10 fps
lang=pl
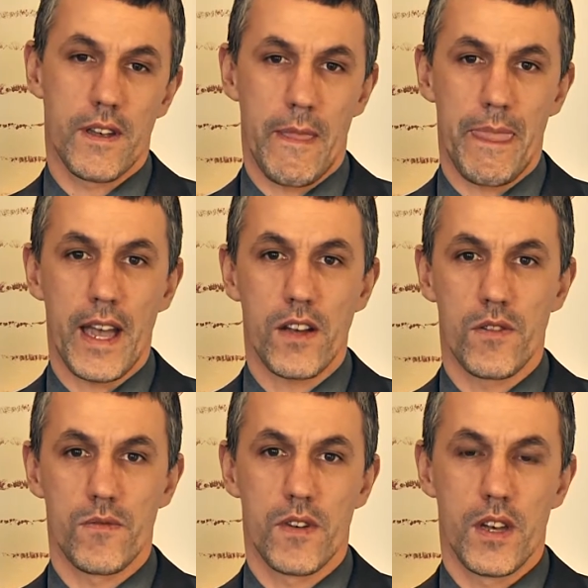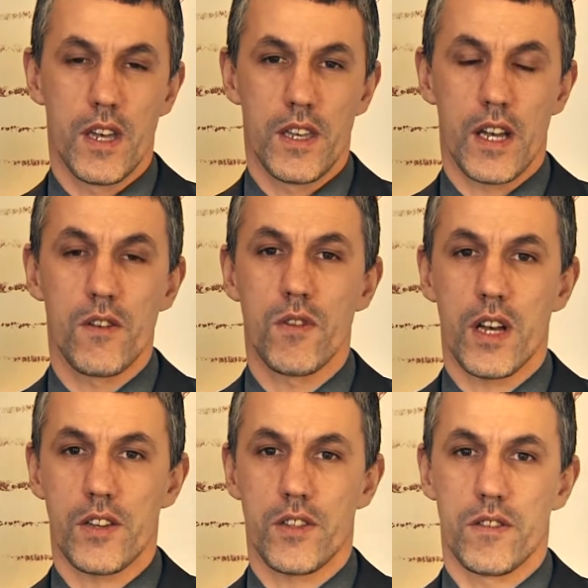taką, jaką
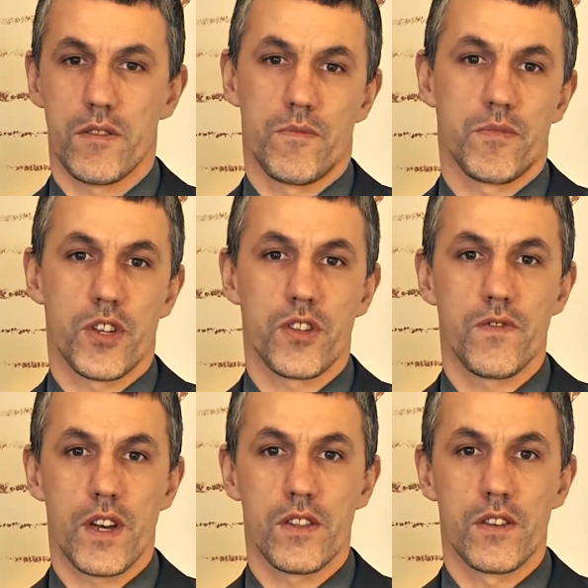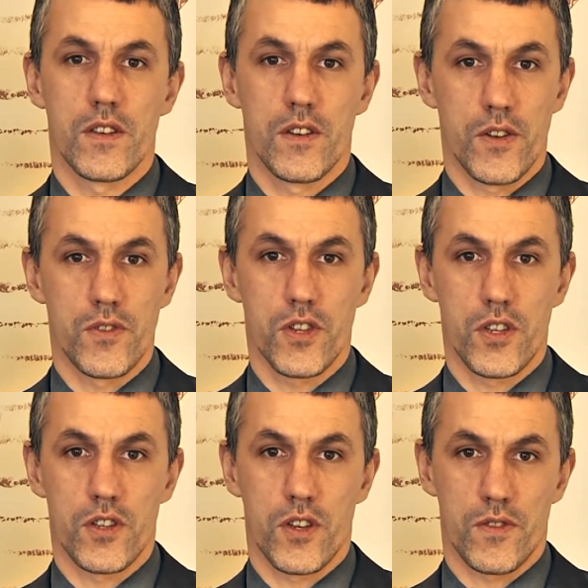każdy przeżywa, gdy rodzi się
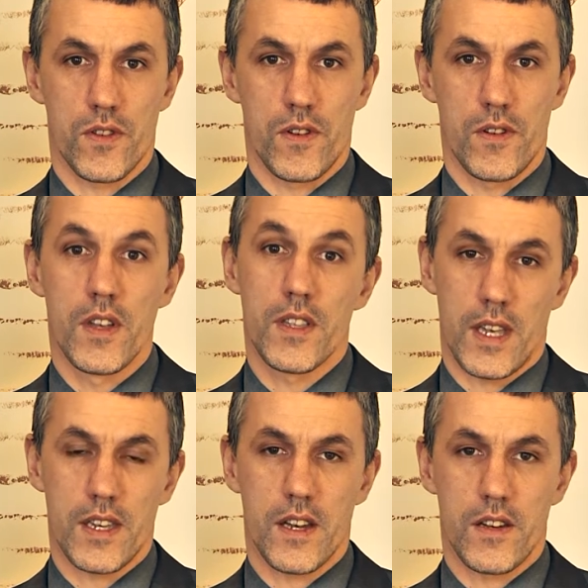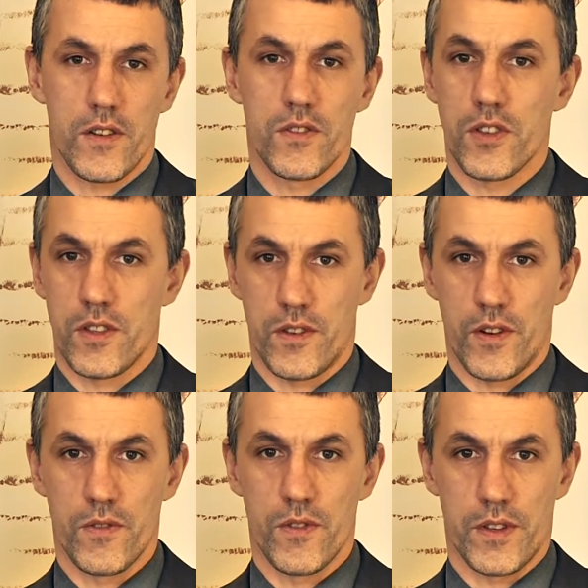dzieciątko, tak jak rodzi się co
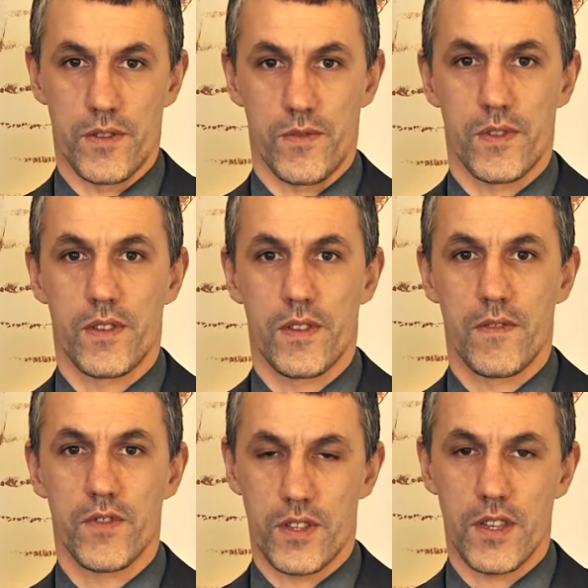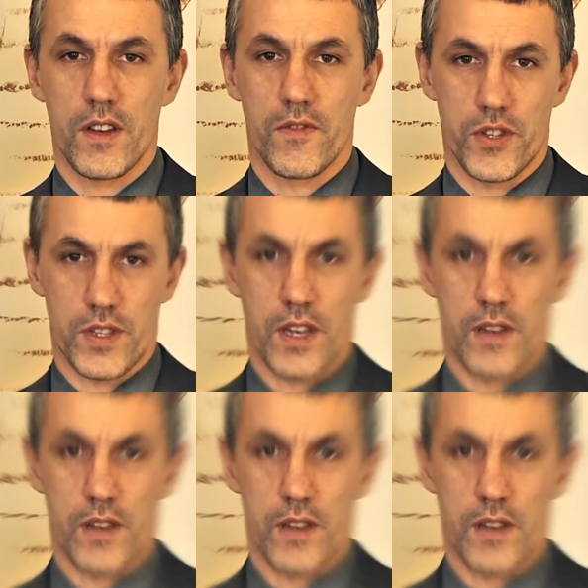roku Chrystus. Wszystkiego, wszystkiego